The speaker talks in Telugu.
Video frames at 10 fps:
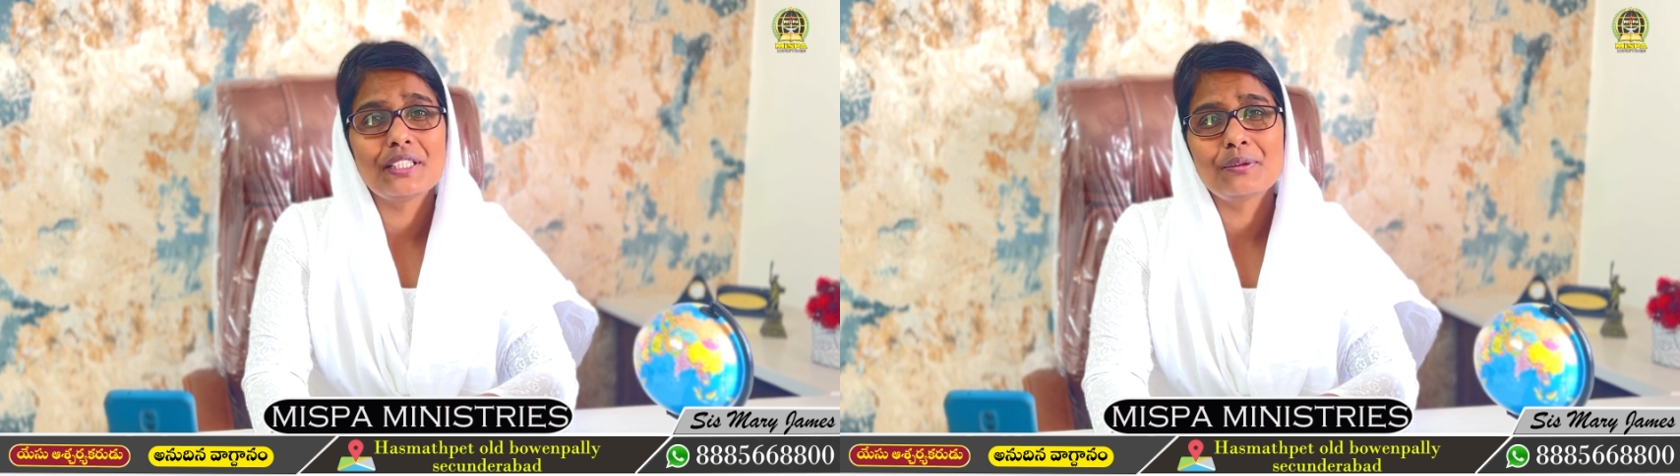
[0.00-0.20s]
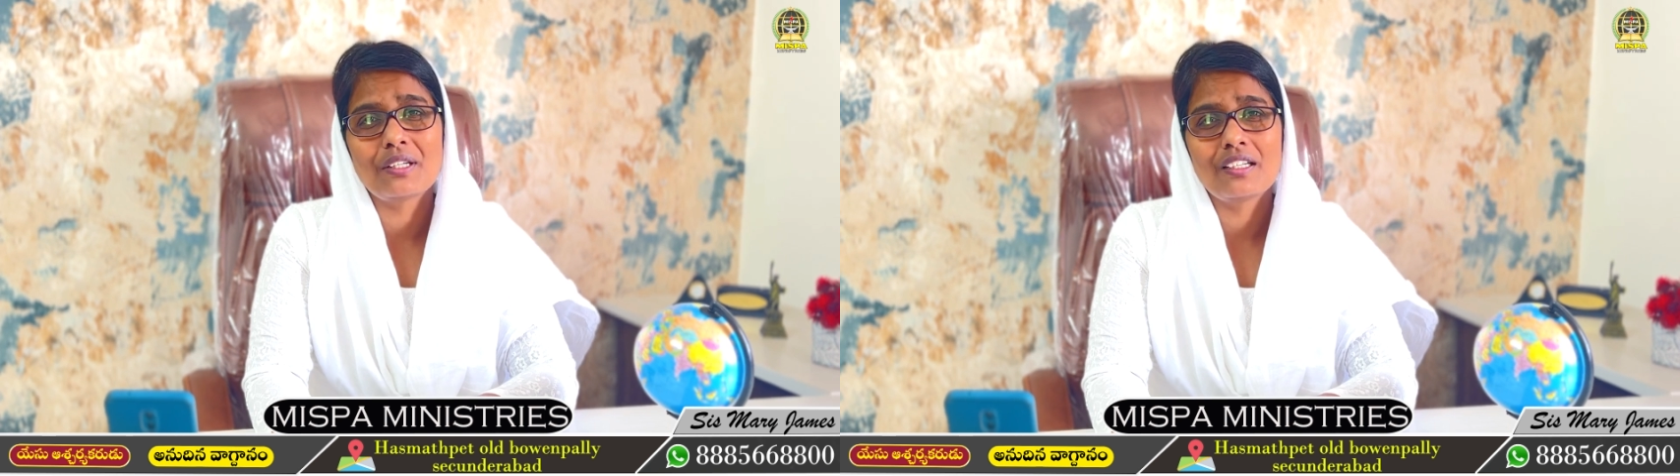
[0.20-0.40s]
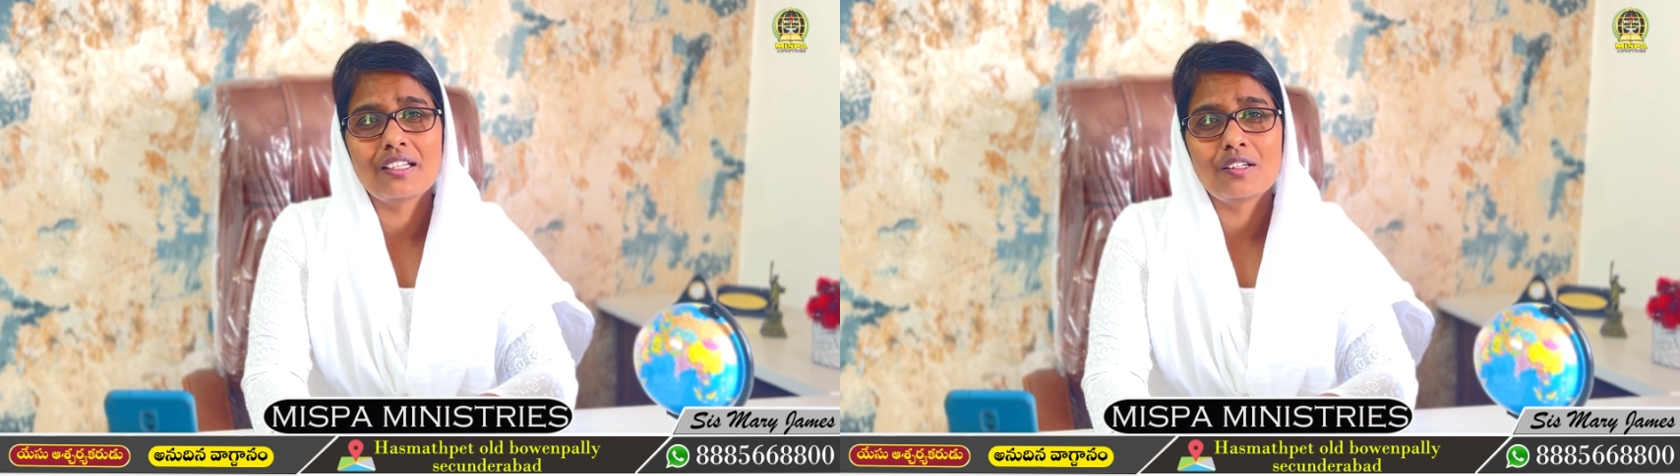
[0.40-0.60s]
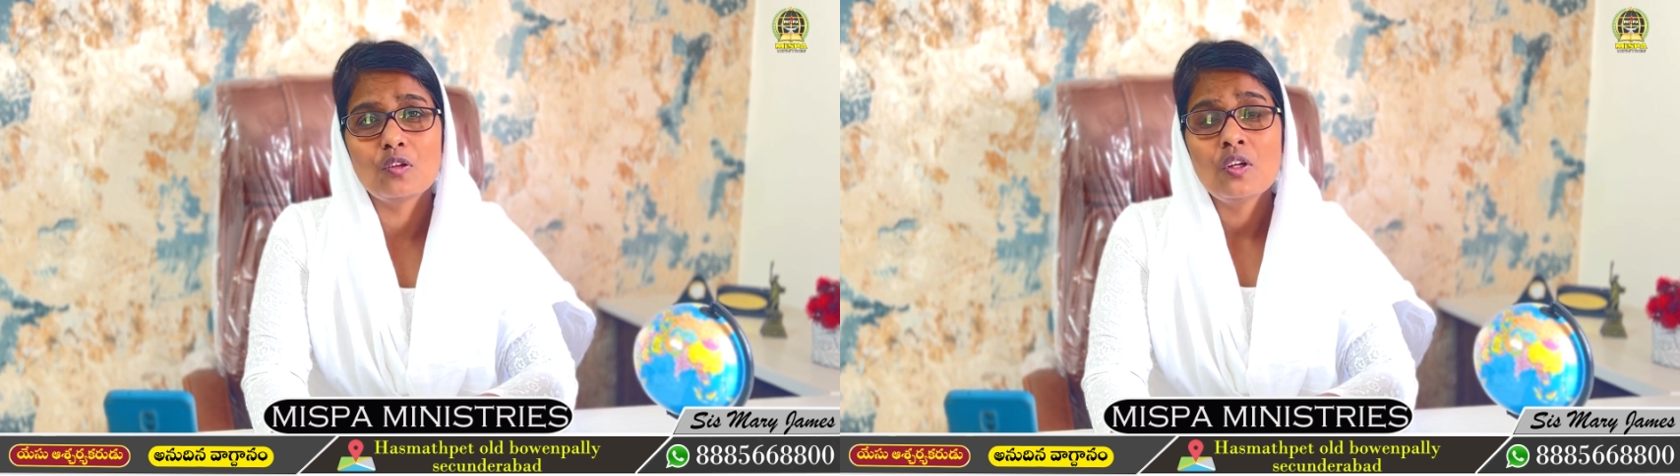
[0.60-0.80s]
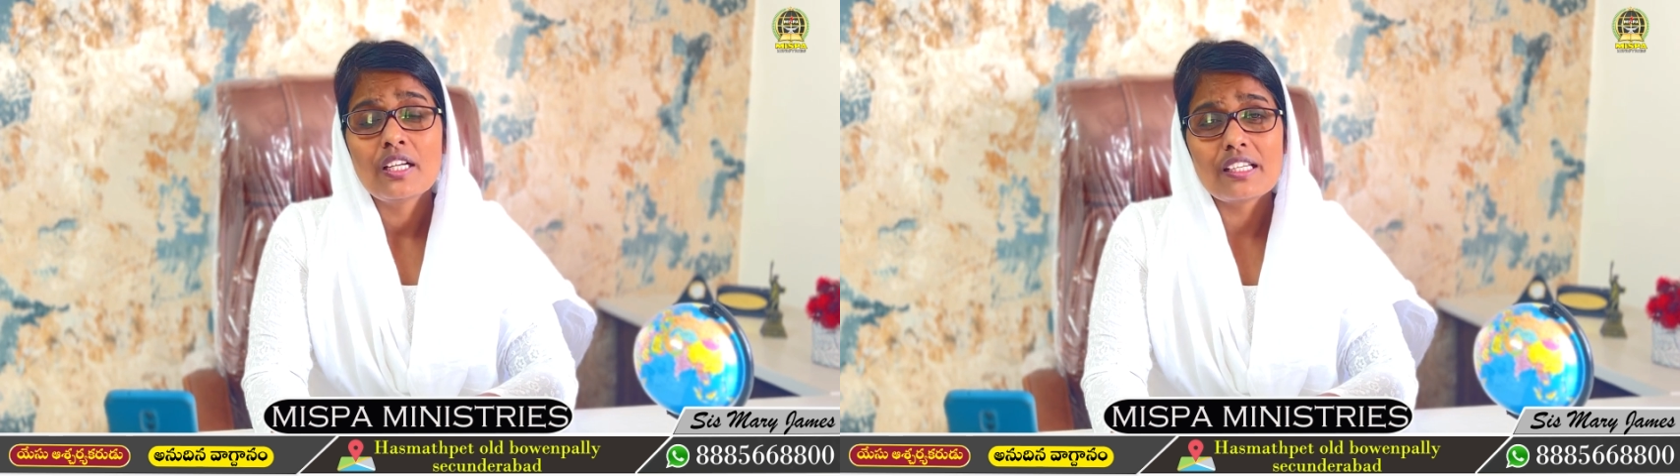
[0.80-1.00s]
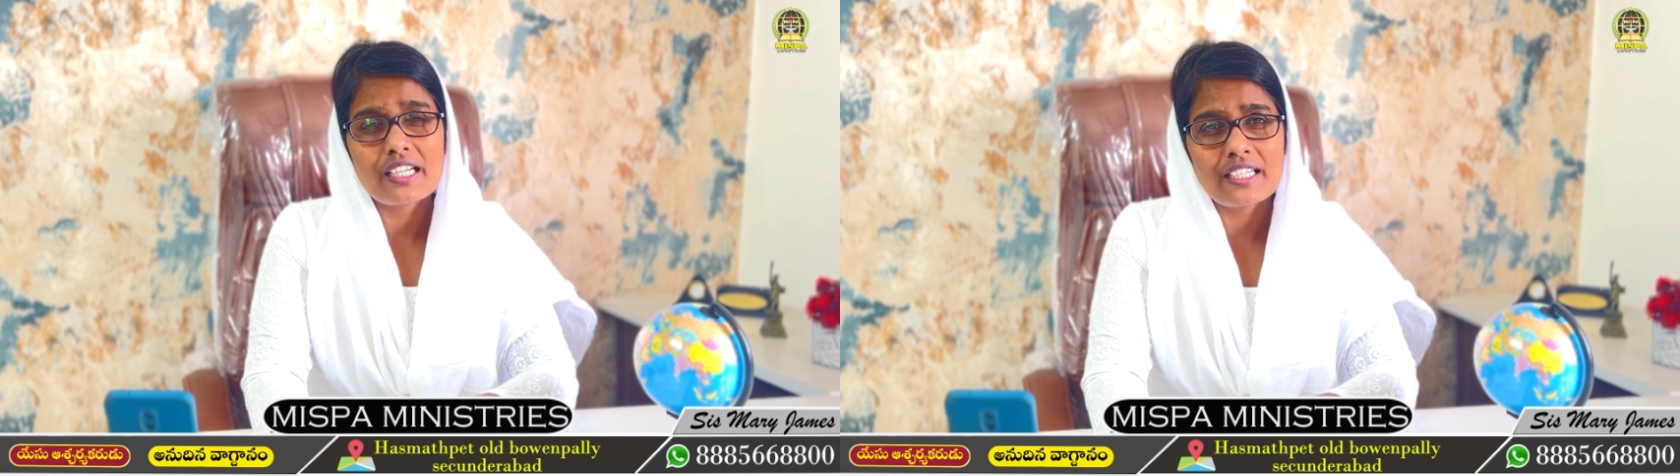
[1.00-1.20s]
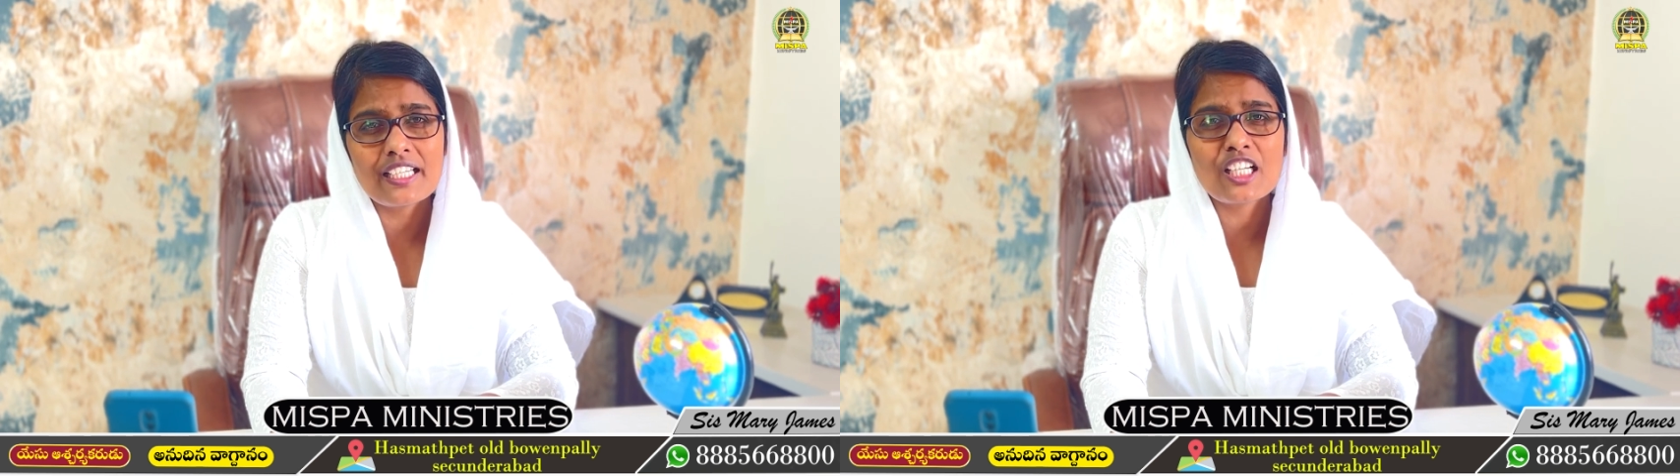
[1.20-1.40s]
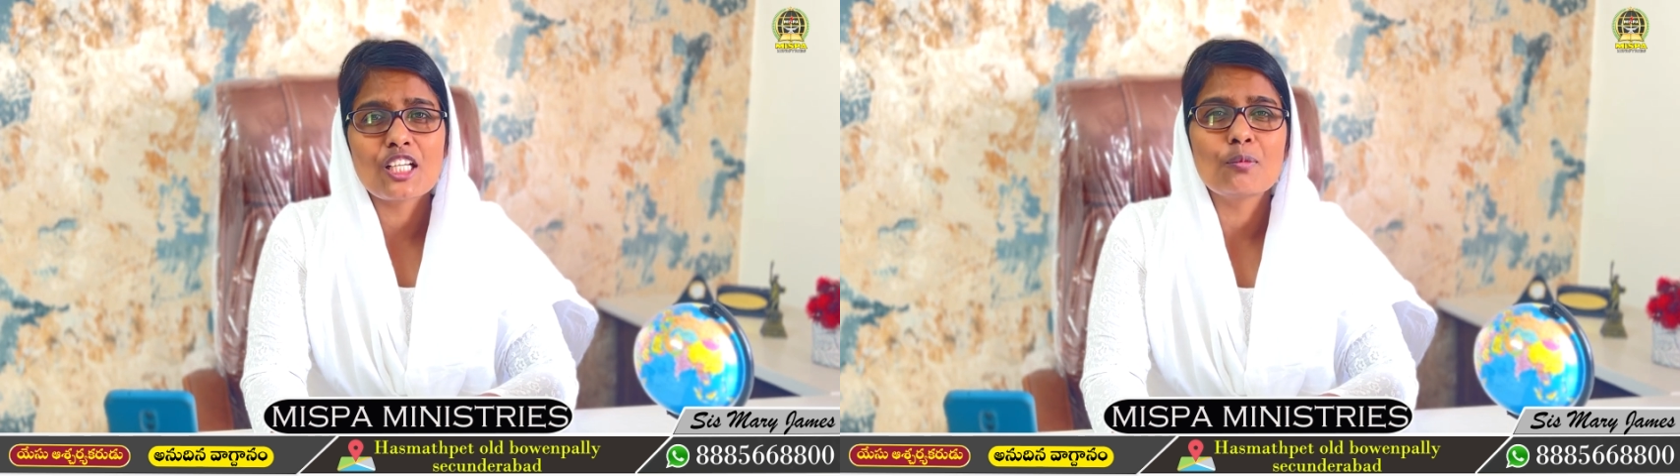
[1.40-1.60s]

దేవుడు అంటాడు ఎండిన